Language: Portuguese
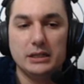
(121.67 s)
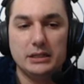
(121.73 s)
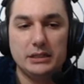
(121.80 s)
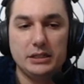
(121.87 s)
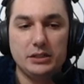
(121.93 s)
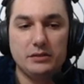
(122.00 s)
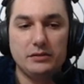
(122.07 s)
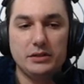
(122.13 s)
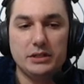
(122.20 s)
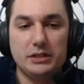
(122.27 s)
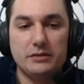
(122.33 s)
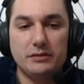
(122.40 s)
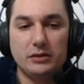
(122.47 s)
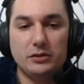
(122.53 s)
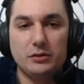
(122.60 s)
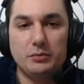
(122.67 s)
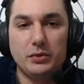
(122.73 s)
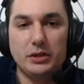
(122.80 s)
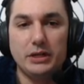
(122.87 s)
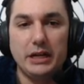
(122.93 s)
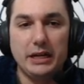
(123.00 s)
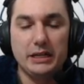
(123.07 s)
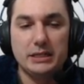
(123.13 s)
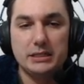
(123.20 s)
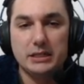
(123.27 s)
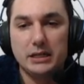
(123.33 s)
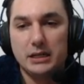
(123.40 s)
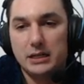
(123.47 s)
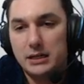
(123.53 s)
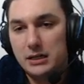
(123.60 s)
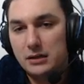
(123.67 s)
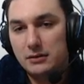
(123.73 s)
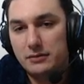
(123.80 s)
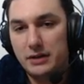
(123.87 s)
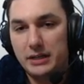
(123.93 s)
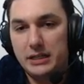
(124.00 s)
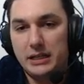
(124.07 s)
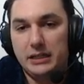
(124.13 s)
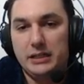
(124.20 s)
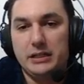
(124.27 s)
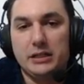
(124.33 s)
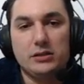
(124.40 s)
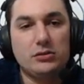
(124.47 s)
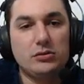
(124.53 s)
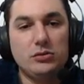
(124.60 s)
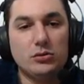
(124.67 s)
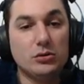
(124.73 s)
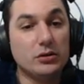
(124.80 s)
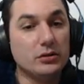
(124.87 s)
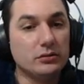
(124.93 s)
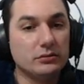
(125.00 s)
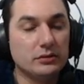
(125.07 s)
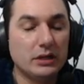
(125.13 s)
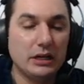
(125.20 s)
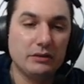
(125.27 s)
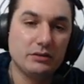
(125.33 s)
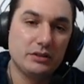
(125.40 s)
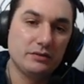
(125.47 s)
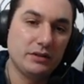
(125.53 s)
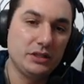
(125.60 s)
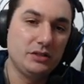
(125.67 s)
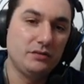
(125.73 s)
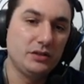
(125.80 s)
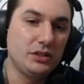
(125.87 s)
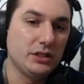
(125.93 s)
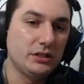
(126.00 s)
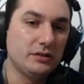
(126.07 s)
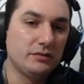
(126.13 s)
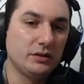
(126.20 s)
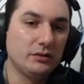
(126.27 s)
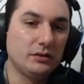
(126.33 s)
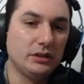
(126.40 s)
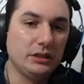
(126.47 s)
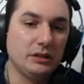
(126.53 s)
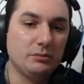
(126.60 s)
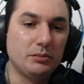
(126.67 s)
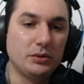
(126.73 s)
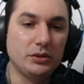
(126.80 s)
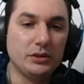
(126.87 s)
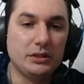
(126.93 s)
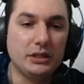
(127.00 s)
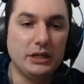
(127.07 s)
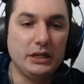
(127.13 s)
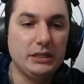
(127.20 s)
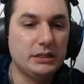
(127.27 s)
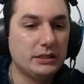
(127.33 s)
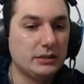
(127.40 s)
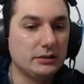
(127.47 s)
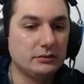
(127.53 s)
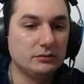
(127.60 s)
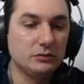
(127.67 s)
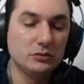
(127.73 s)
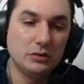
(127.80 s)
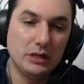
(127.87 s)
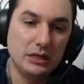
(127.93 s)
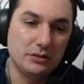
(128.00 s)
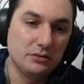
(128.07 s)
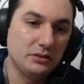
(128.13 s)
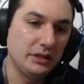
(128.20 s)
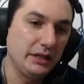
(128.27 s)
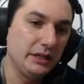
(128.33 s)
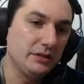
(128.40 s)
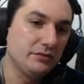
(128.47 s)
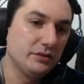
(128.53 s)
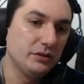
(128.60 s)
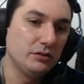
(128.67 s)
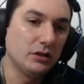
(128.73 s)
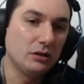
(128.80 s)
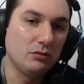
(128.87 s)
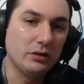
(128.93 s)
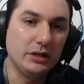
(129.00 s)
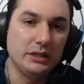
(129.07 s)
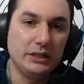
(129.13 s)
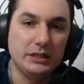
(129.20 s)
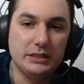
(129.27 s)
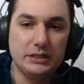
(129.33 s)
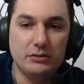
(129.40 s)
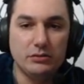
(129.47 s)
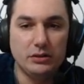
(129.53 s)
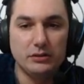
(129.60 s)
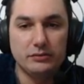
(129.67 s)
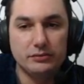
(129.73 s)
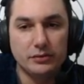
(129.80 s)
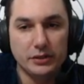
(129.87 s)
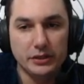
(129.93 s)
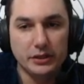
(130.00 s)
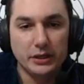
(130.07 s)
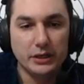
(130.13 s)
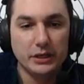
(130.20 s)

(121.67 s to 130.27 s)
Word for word: você divide esse valor por 10, vai dar 500 de ouro. Aí você vai dividir esse valor aqui por 3, no caso 3,45 que foi